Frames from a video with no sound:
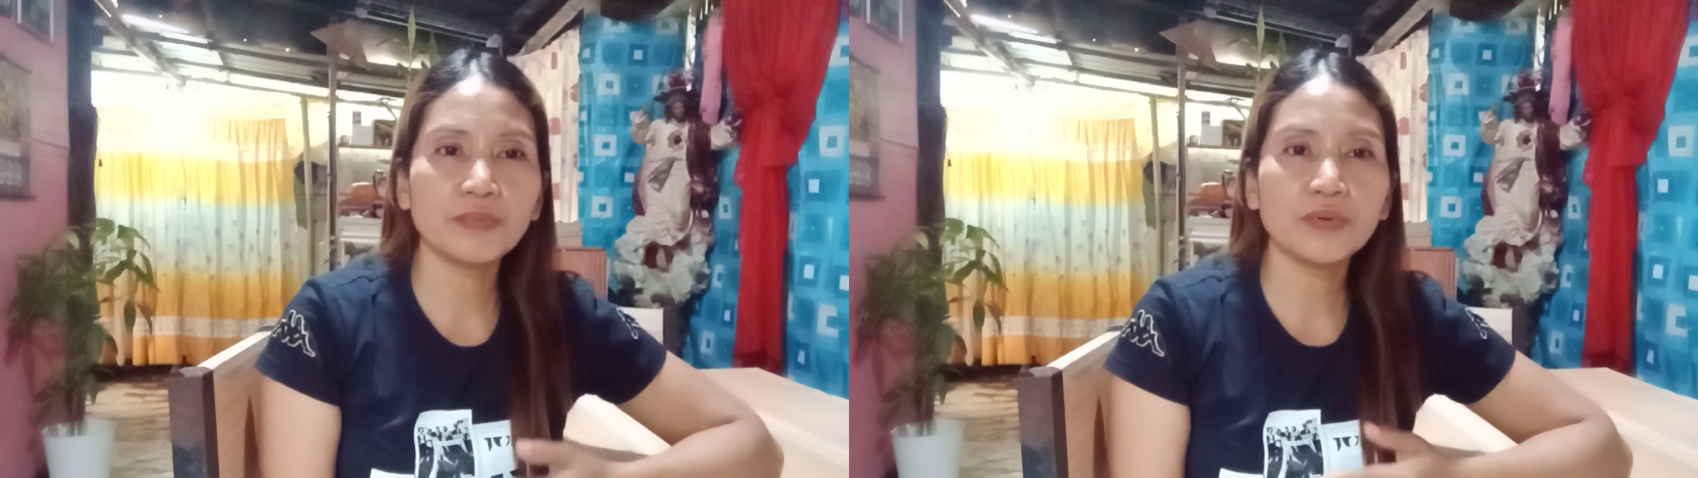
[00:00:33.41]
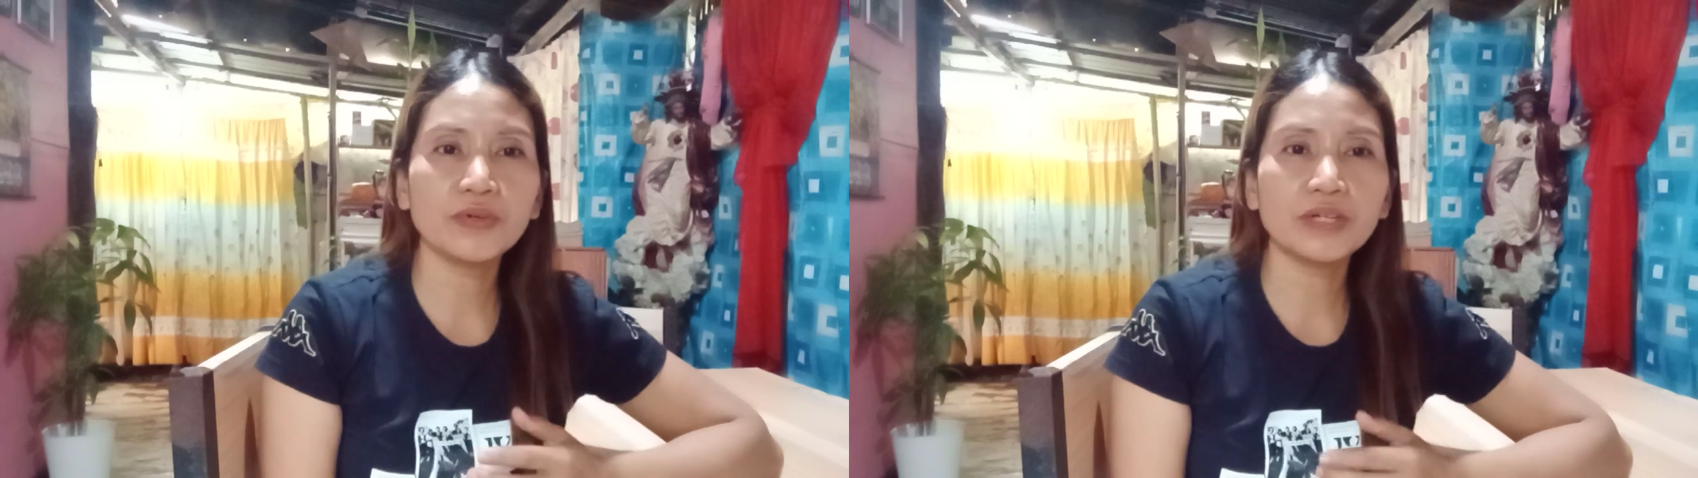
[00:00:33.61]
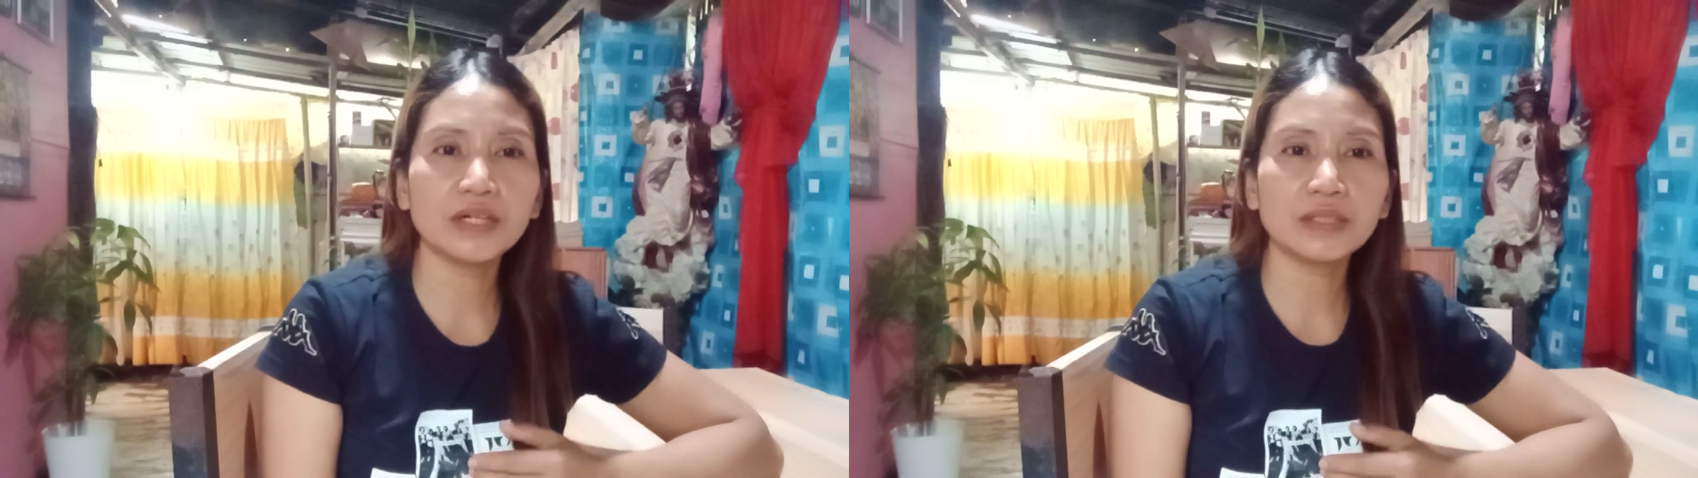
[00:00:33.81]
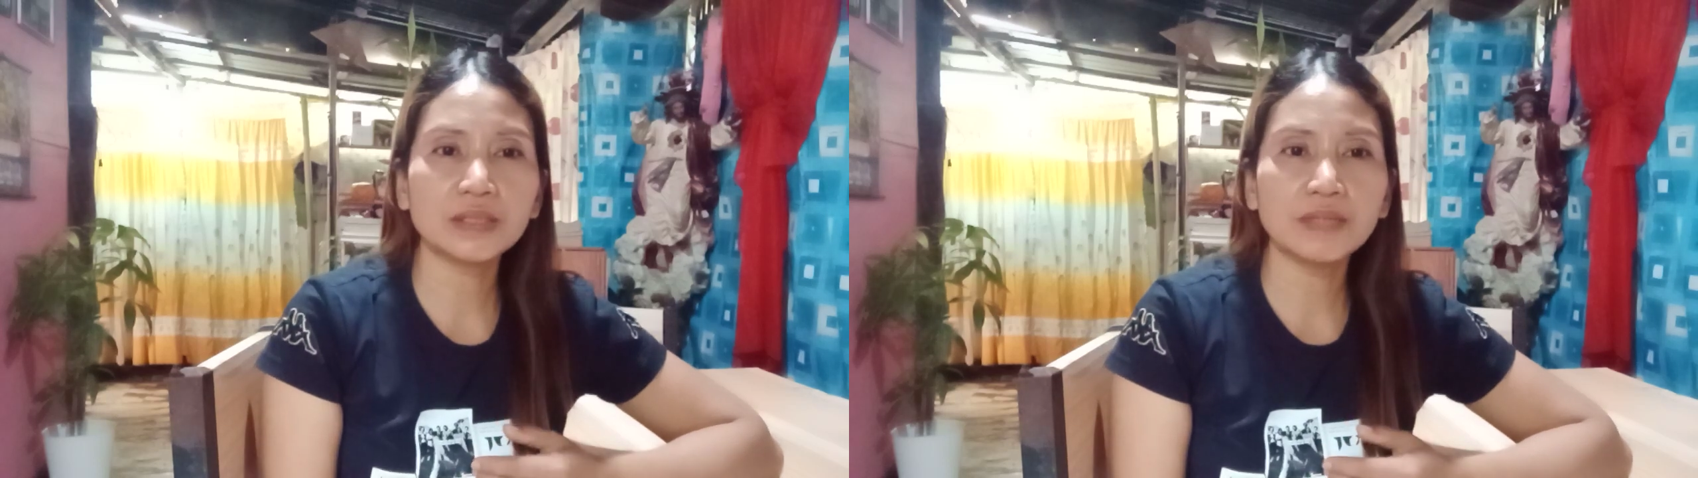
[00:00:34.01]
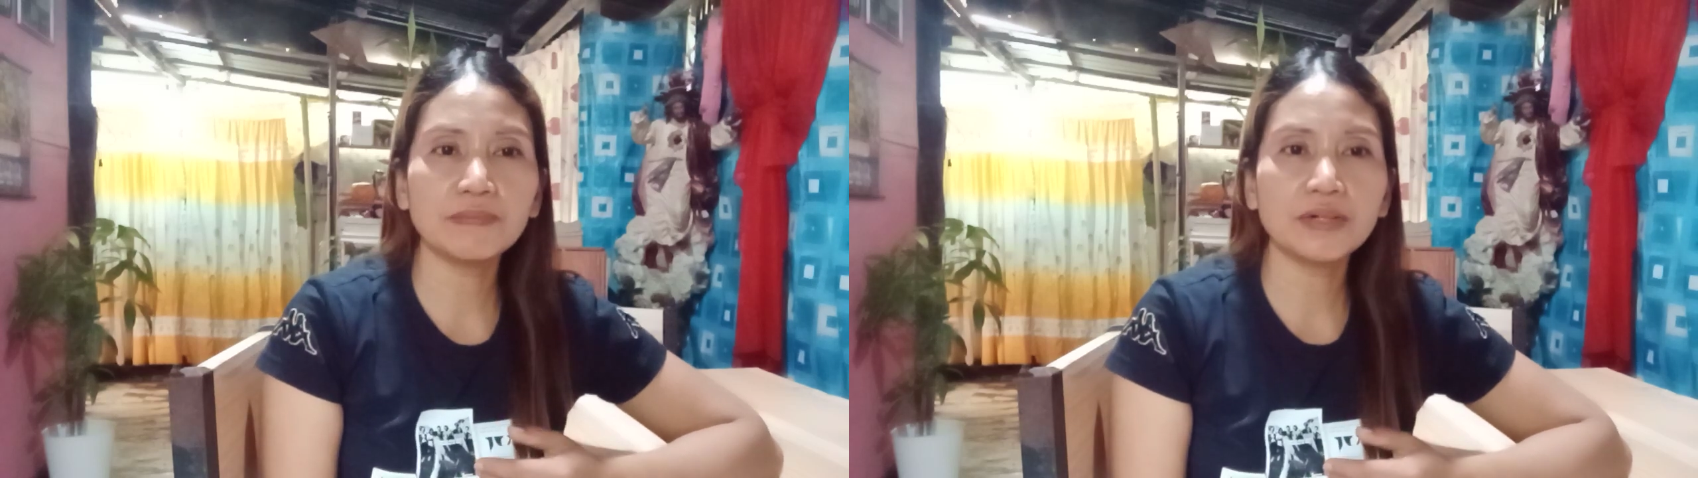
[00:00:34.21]
po ng
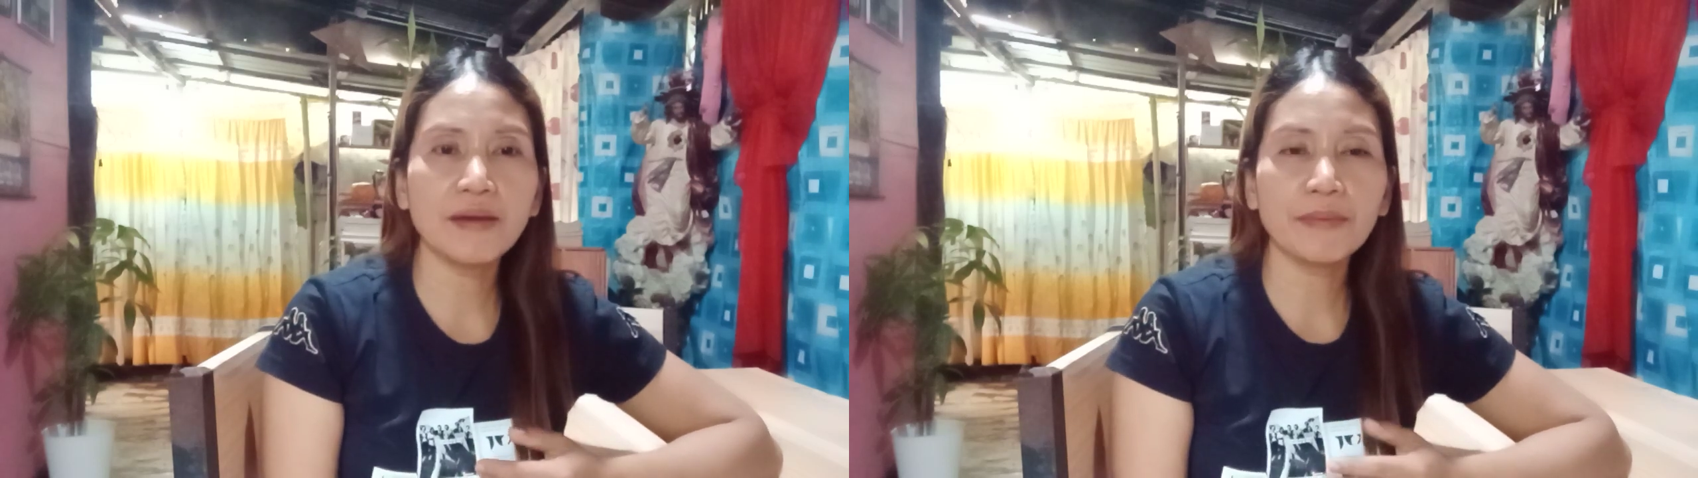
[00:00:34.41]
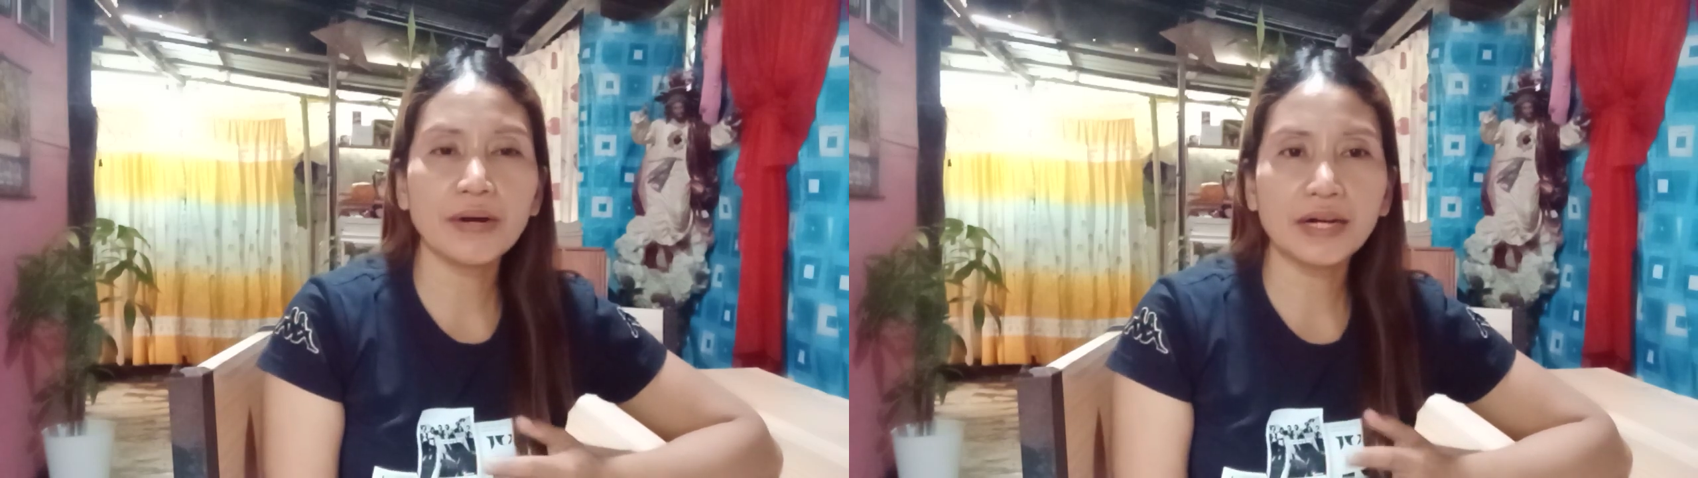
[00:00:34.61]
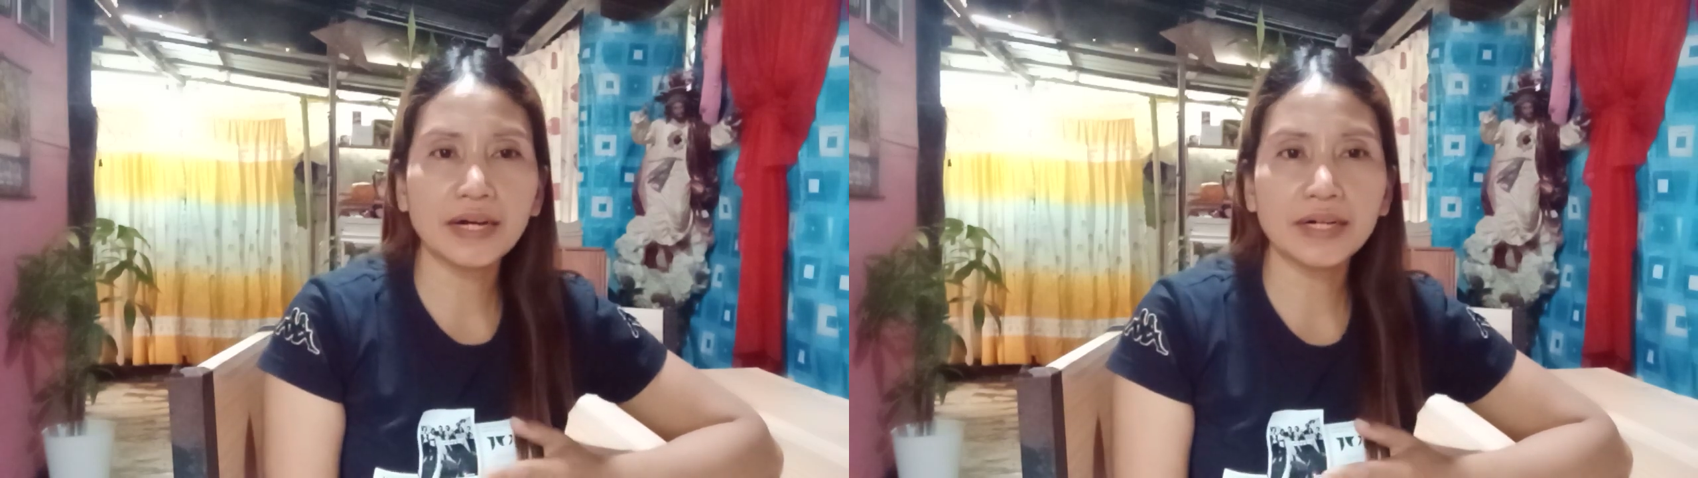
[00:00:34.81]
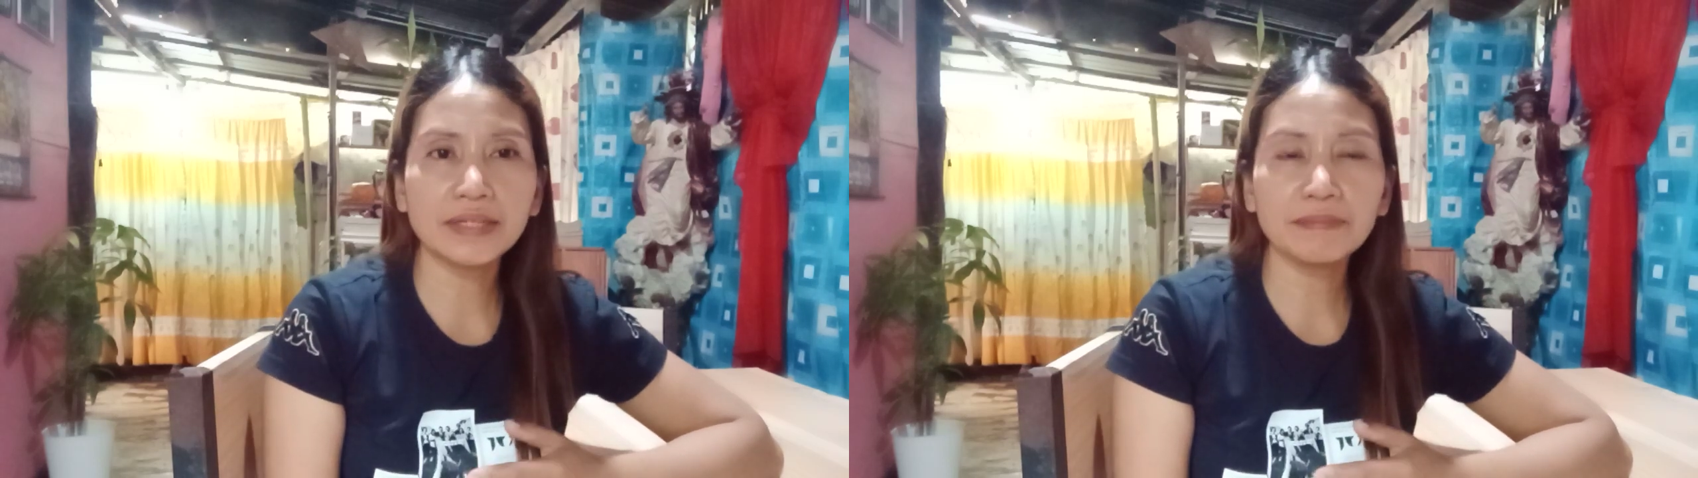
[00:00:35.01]
Team Gapangan.